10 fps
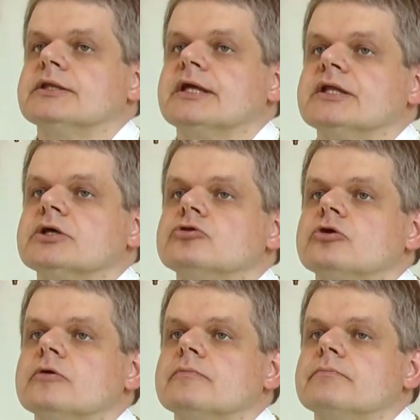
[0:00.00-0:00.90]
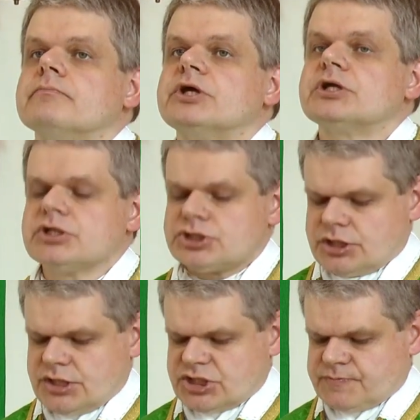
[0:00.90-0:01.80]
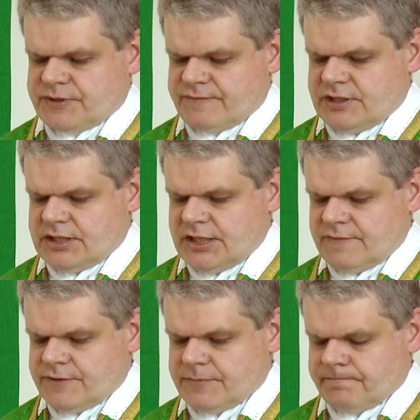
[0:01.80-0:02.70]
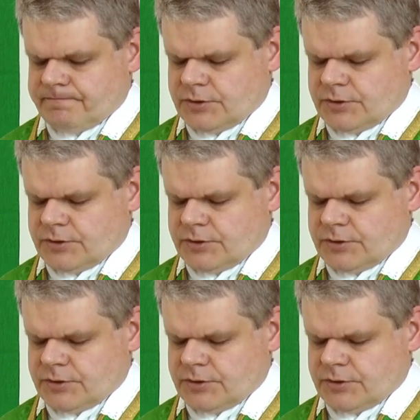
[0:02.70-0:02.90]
ten, kto myśli, że jest sprawiedliwym,